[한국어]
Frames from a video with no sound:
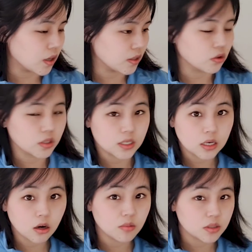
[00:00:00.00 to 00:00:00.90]
어, 이거는
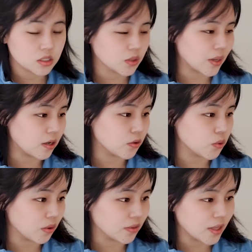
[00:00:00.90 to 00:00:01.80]
이커머스 관련
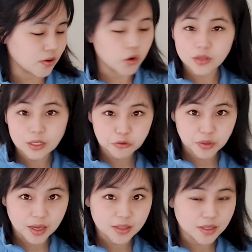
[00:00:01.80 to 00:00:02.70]
용어인데 이거
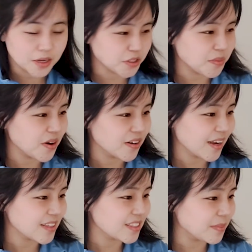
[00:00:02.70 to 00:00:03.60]
나중에 이따가 설명을
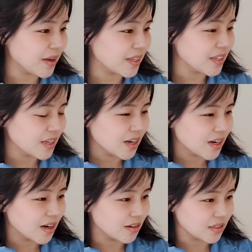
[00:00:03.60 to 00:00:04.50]
하겠지만
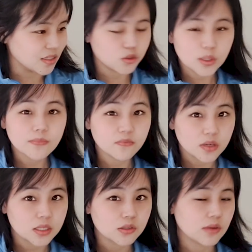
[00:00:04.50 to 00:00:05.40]
어, 이
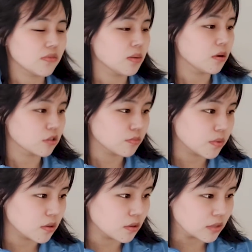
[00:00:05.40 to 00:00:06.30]
GMV, GMV
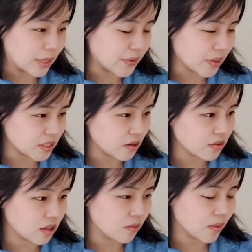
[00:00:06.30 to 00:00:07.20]
multiple 사용해서
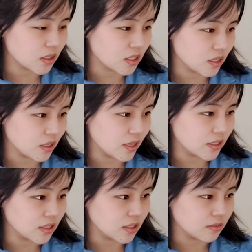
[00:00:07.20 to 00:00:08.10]
기업 가치를
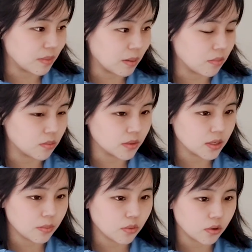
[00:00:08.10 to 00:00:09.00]
내는 방법을
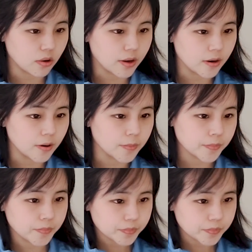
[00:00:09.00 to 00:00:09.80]
해볼 거예요.